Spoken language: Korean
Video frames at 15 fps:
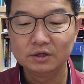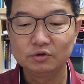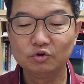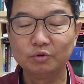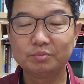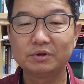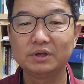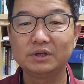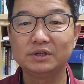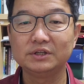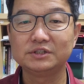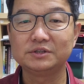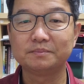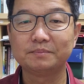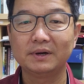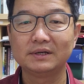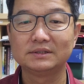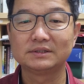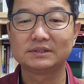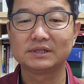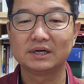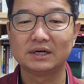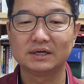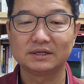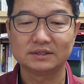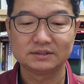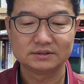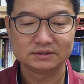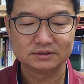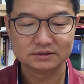욕기 28장
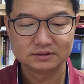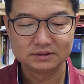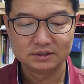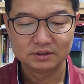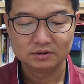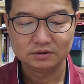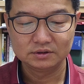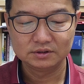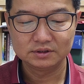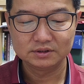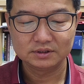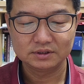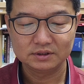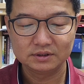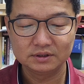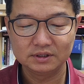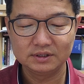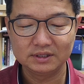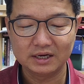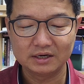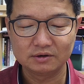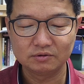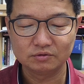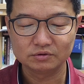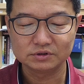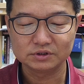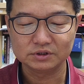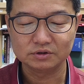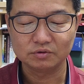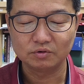은은 은이 나는
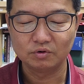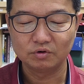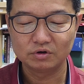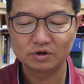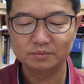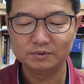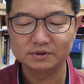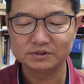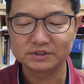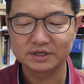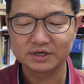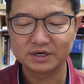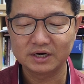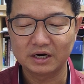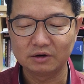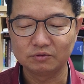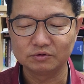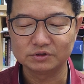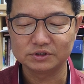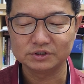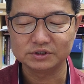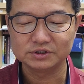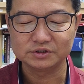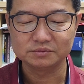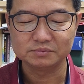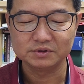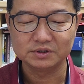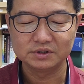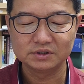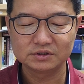곳이 있고 금을 재련하는 곳이
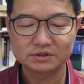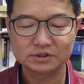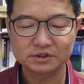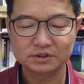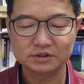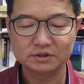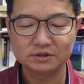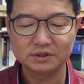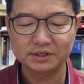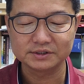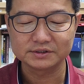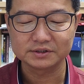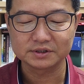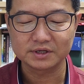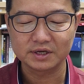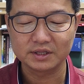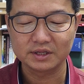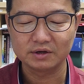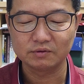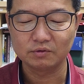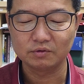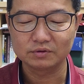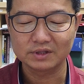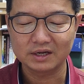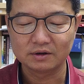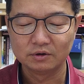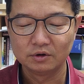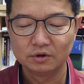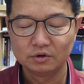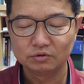있으며 철은 흙에서 캐내고
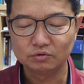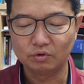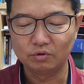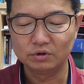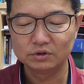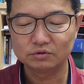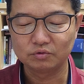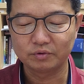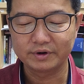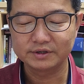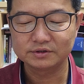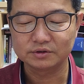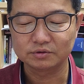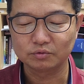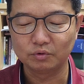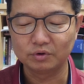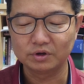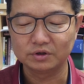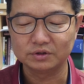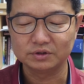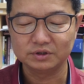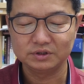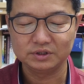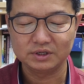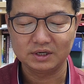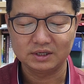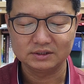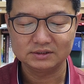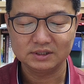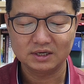동은 돌에서 녹이
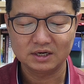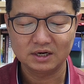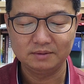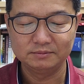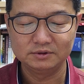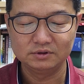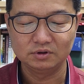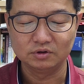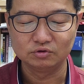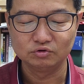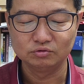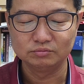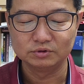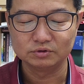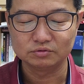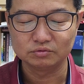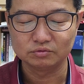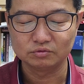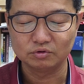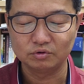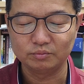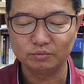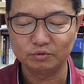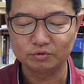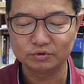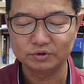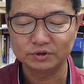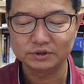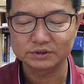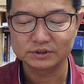얻느니라 사람은 어두움을 뚫고
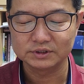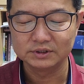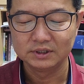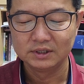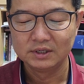모든 것을